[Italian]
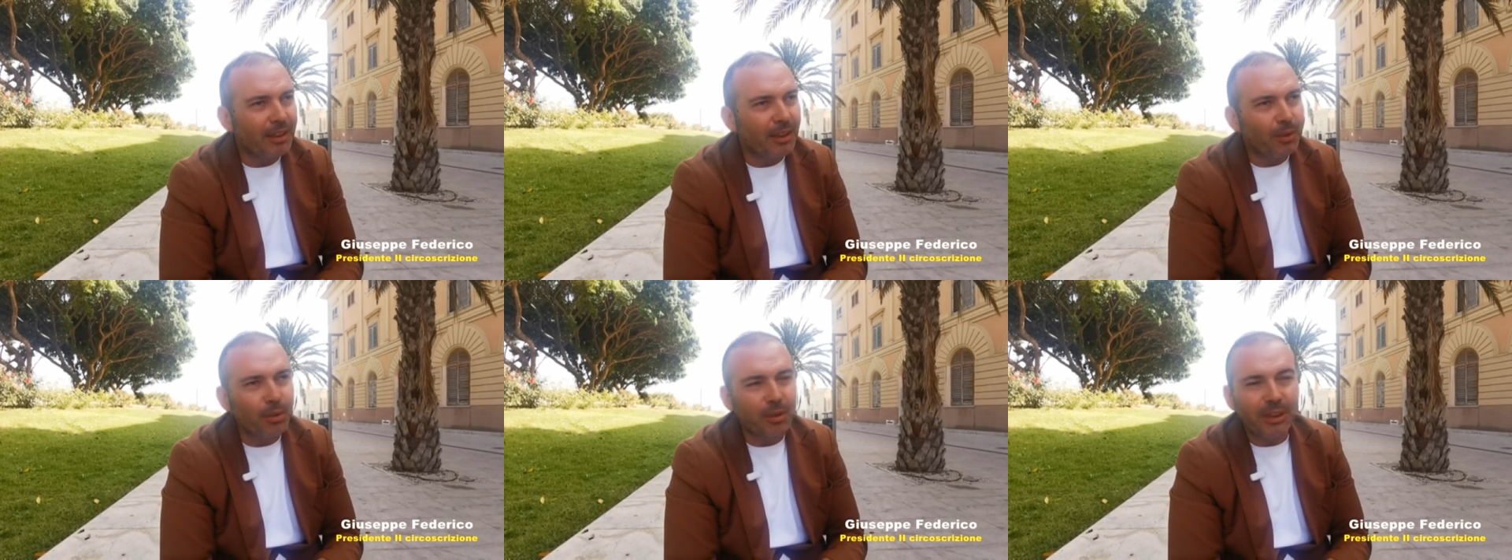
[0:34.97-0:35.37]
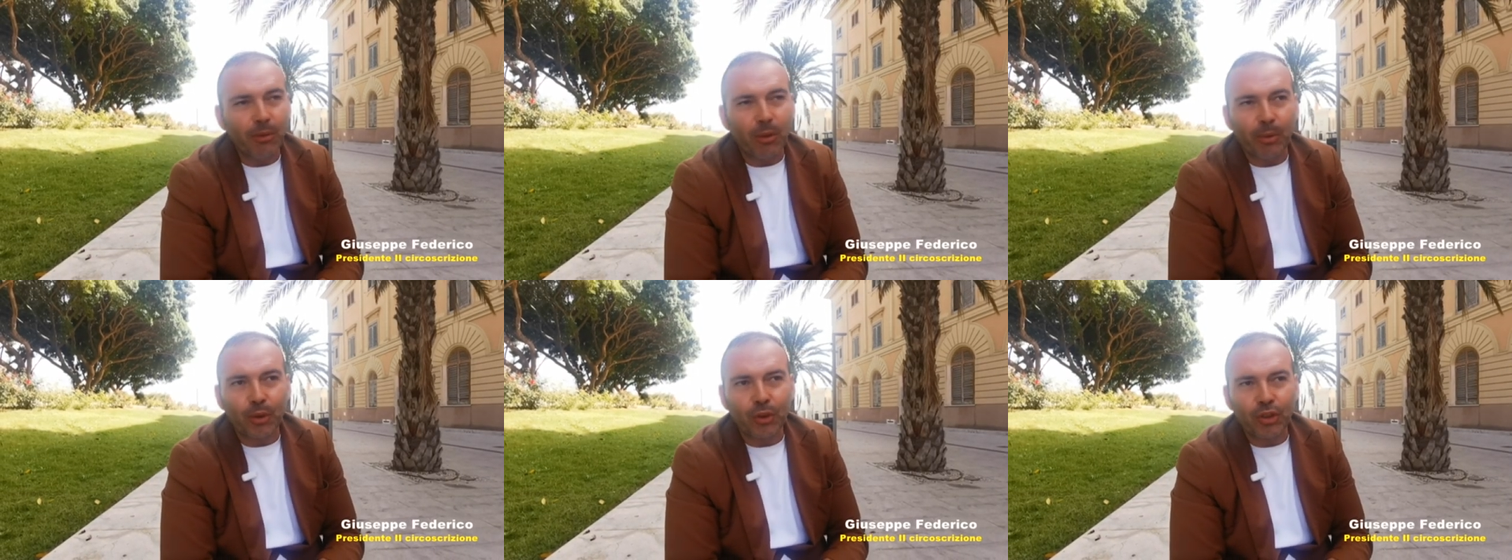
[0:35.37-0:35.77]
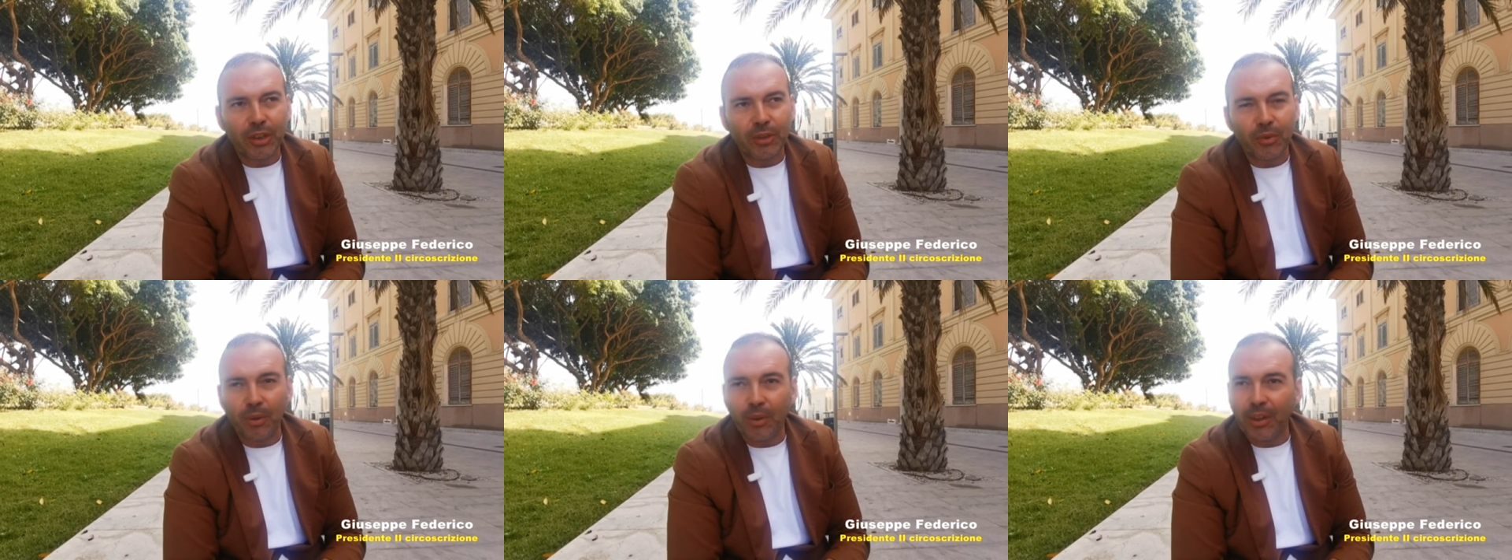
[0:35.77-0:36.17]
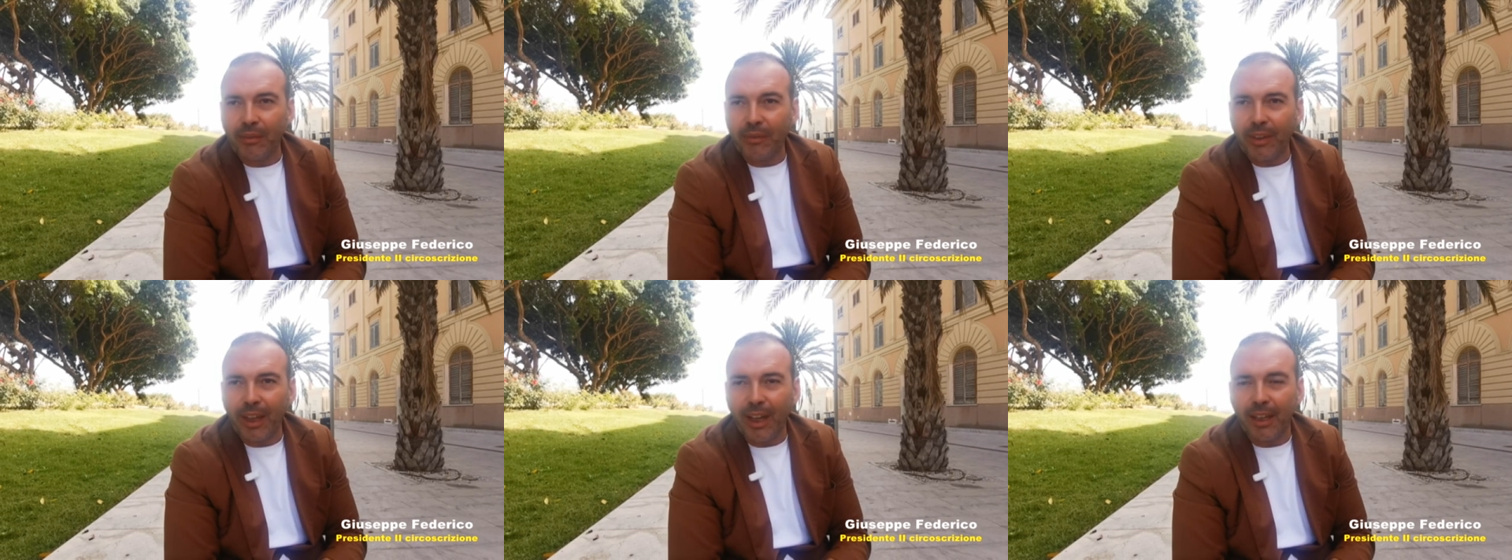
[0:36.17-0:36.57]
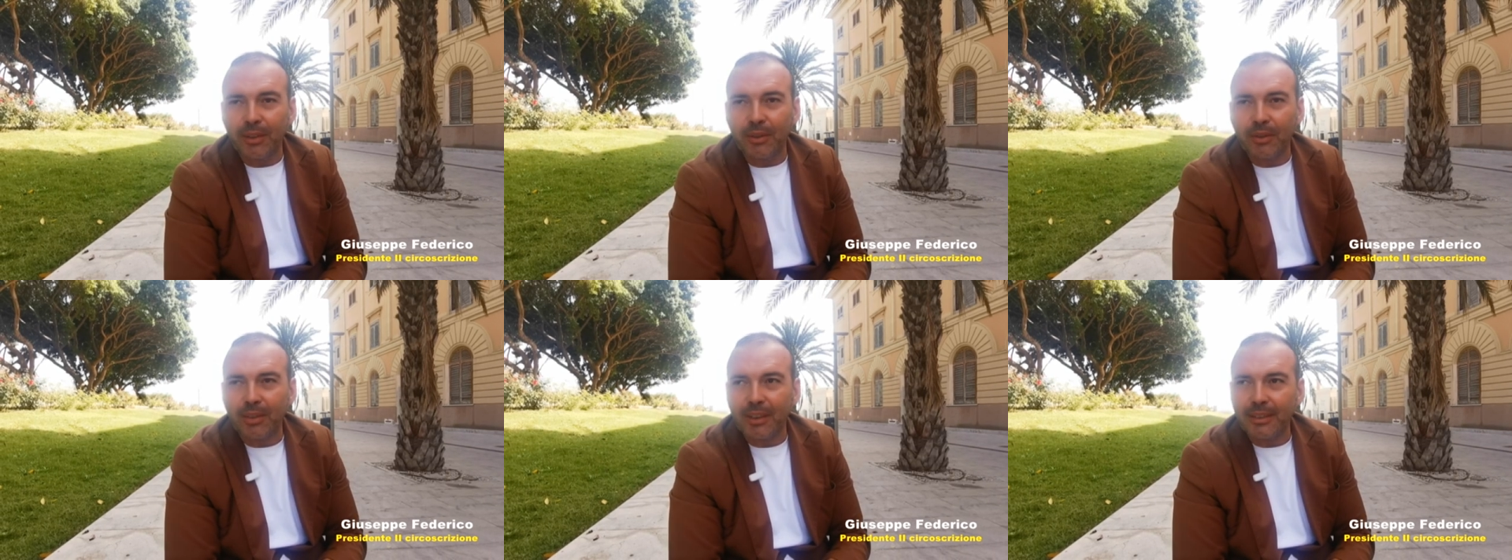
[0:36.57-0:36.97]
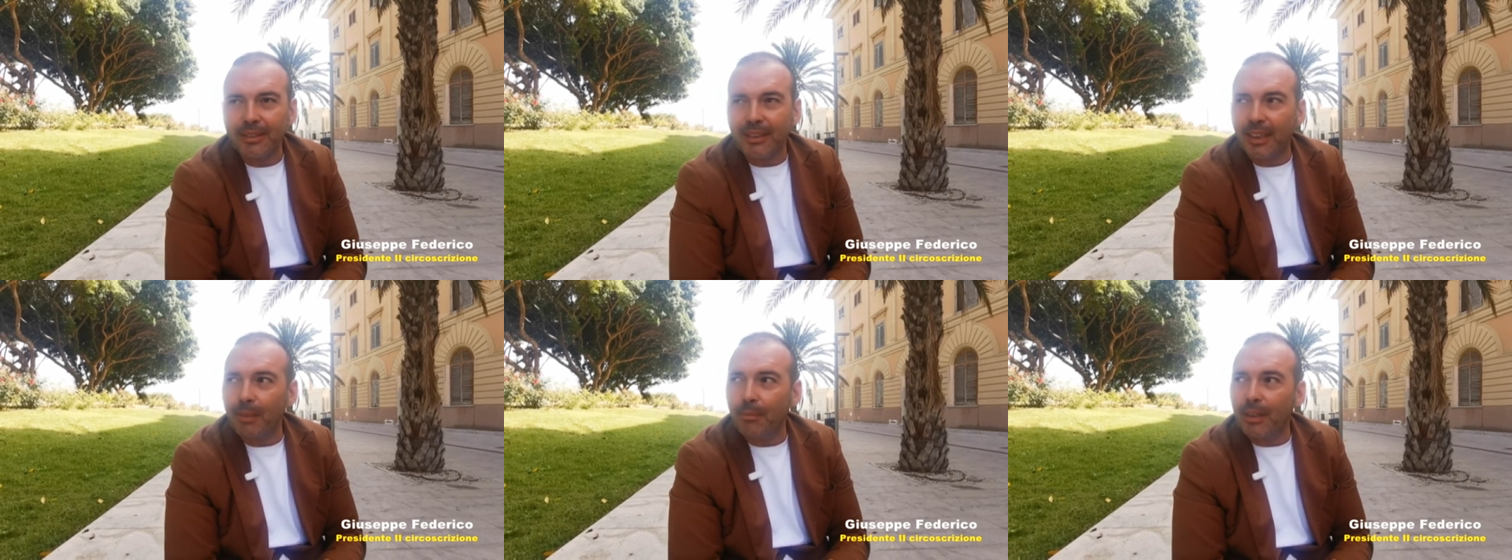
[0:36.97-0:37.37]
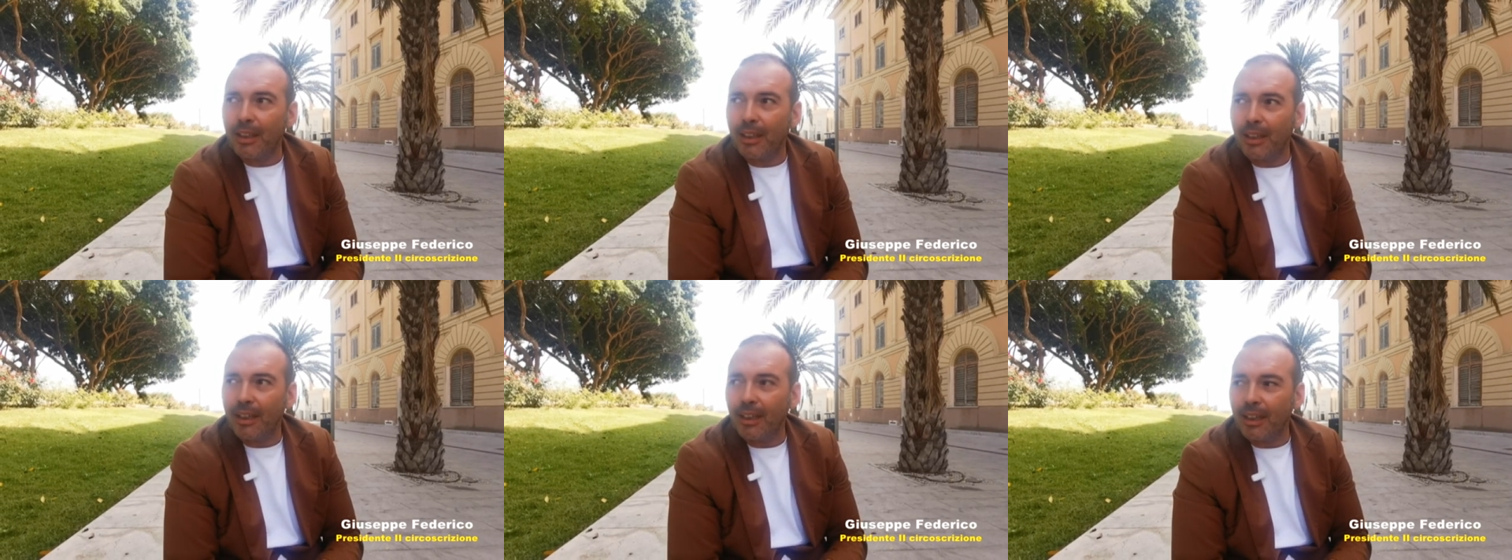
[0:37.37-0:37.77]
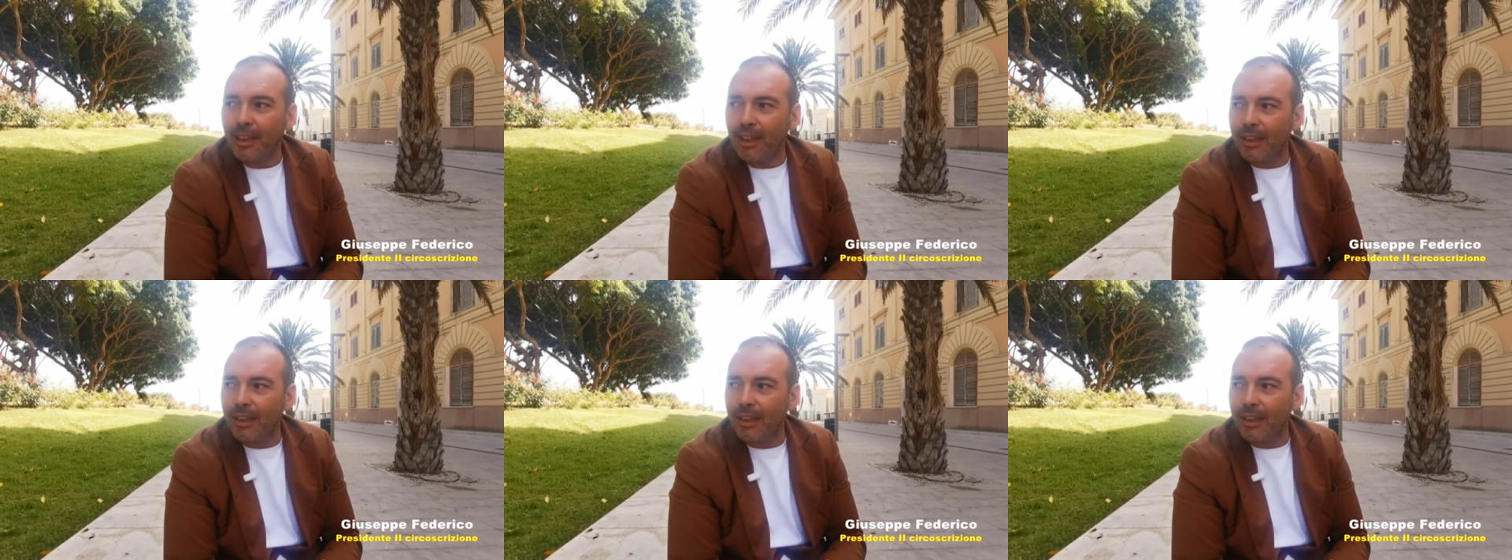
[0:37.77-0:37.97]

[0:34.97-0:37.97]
nell'ultimo progetto che ho avviato assieme eh,